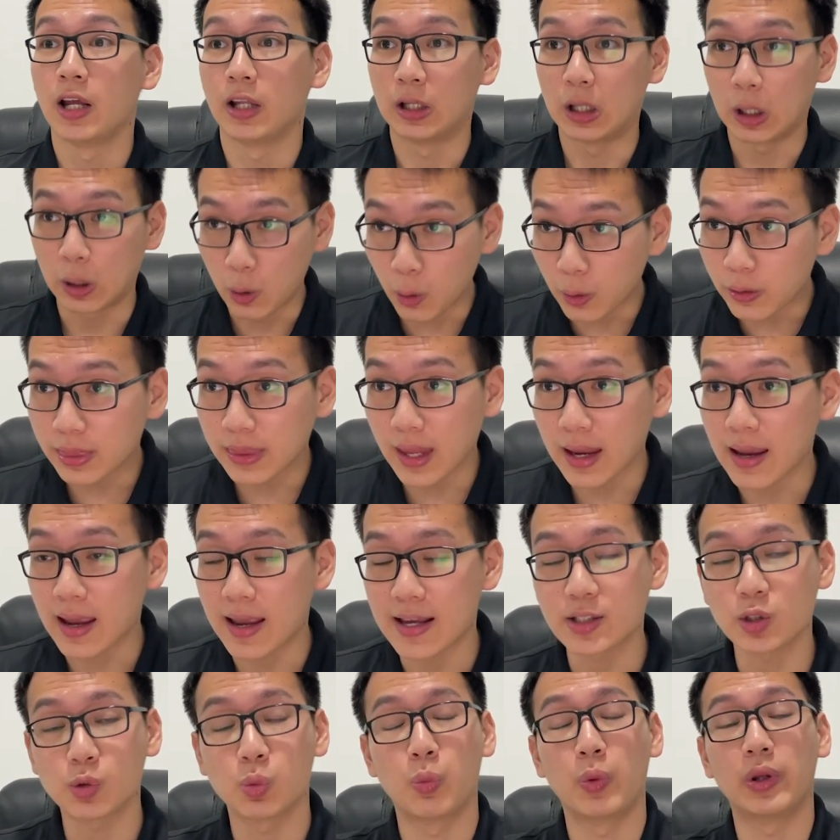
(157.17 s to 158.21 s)
The good thing
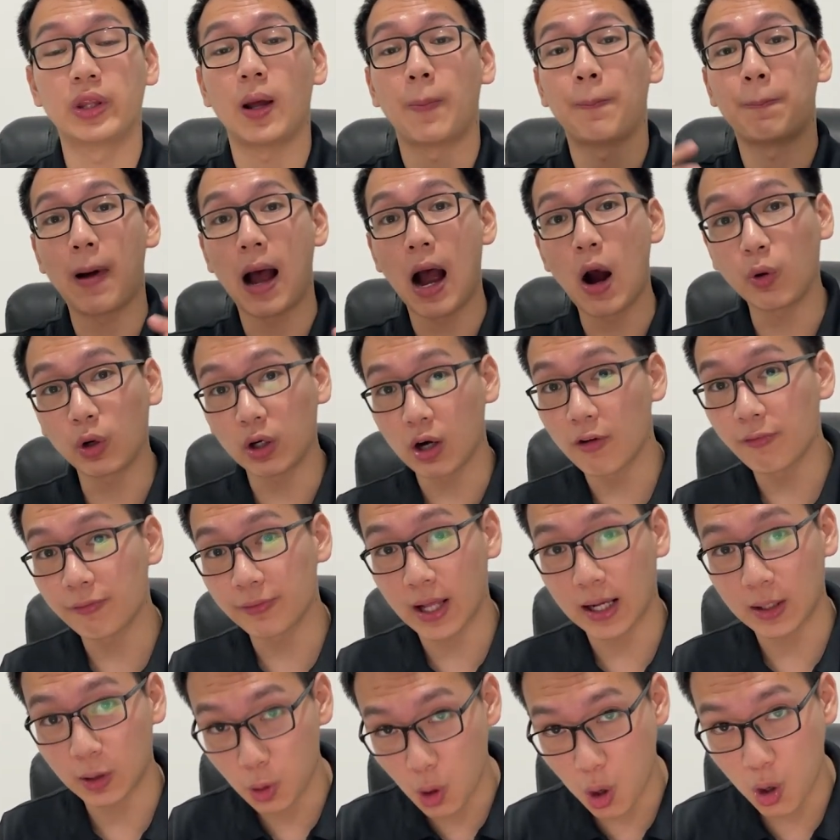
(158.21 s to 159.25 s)
is with the power of
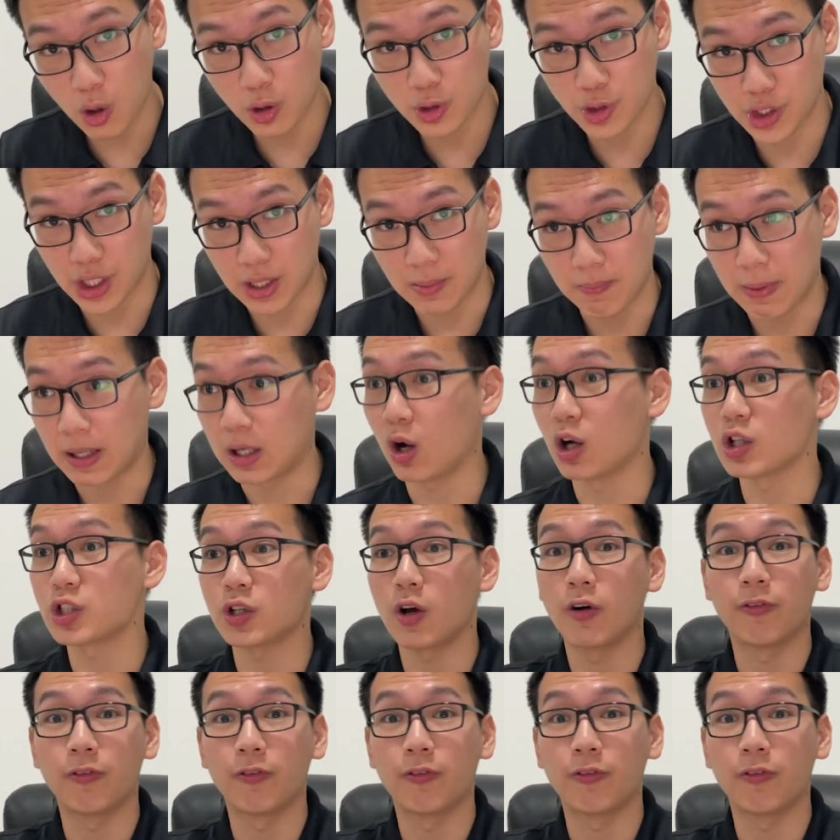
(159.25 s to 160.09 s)
technology because